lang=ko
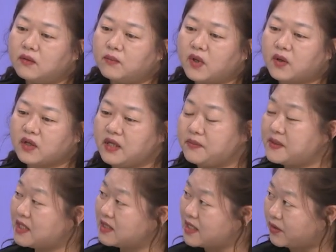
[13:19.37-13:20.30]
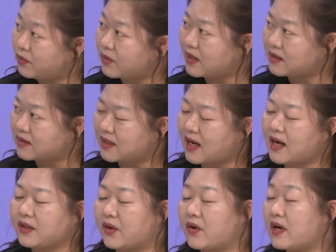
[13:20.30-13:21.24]
뭐 입시
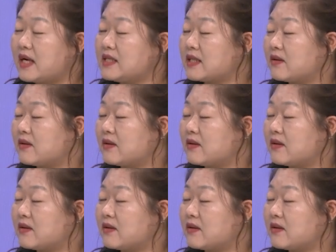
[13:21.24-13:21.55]
제도라든가 여러 가지